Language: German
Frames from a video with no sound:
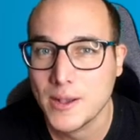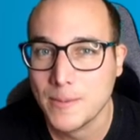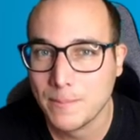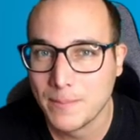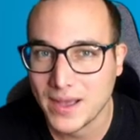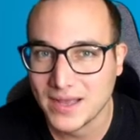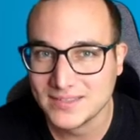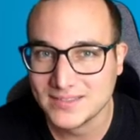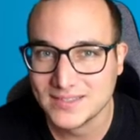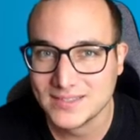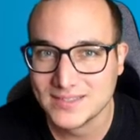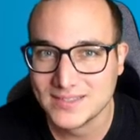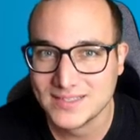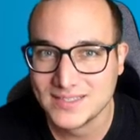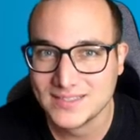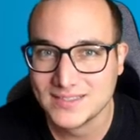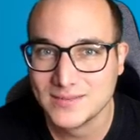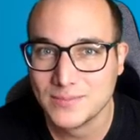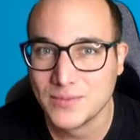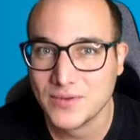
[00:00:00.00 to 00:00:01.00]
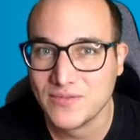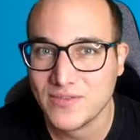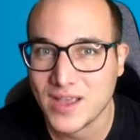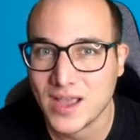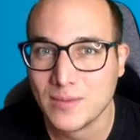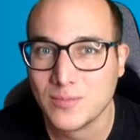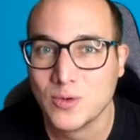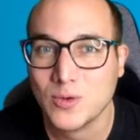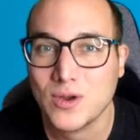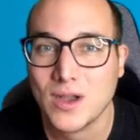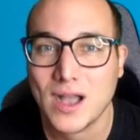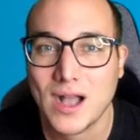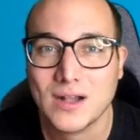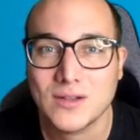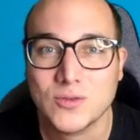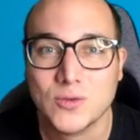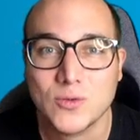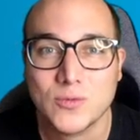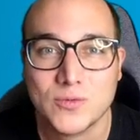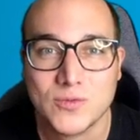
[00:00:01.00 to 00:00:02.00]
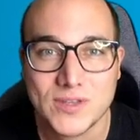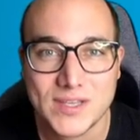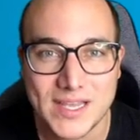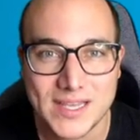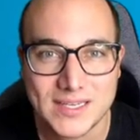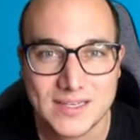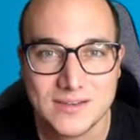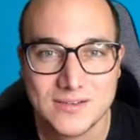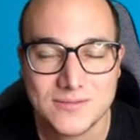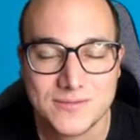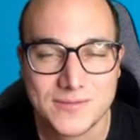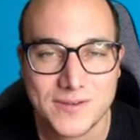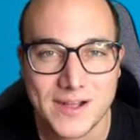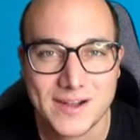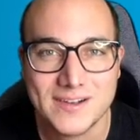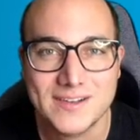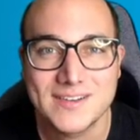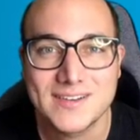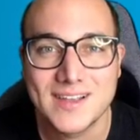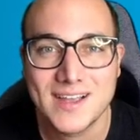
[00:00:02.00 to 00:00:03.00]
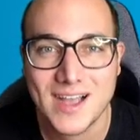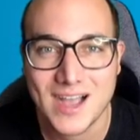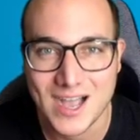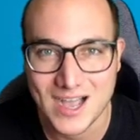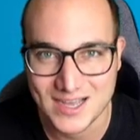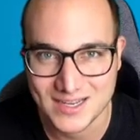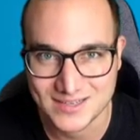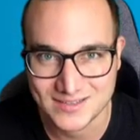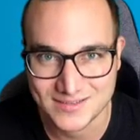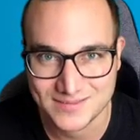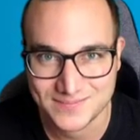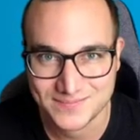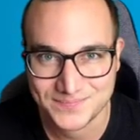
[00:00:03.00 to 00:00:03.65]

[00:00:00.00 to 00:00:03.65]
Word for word: Passe diese Bewerbung also auf jeden Fall an.